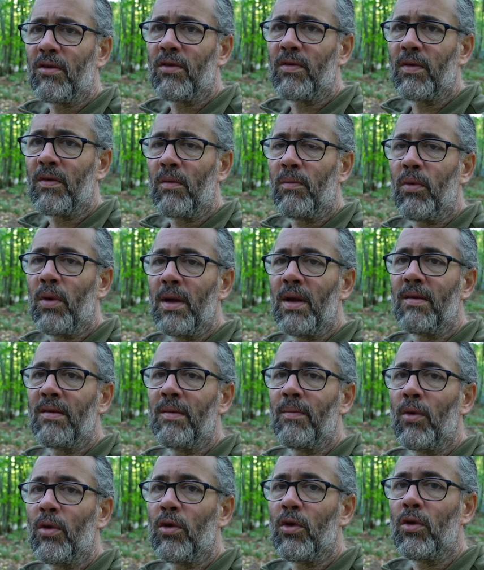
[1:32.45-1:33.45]
Je fait qu'on
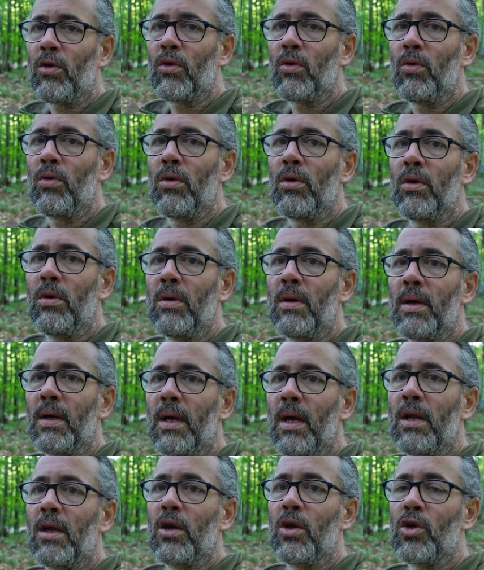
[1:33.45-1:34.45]
laisser mon auto là euh,
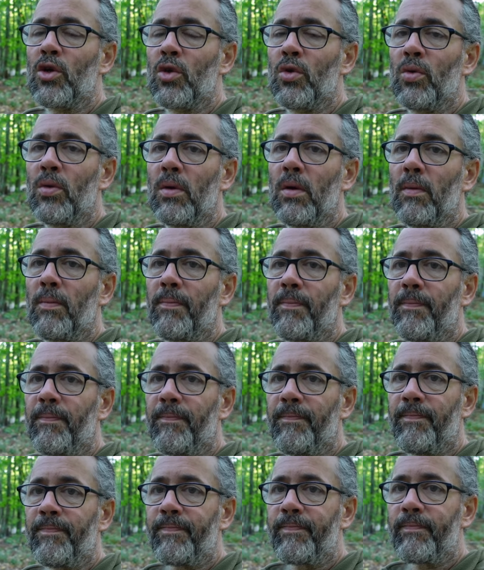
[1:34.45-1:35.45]
quelques jours,
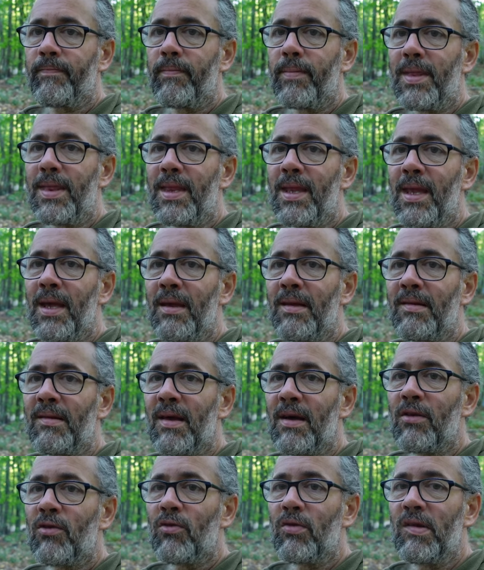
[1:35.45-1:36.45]

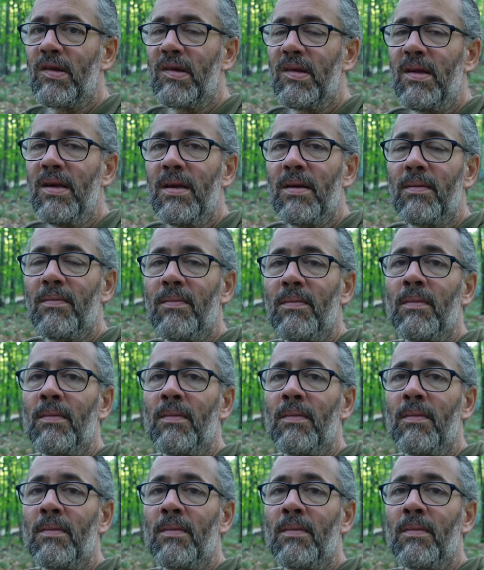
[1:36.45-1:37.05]
sans souci.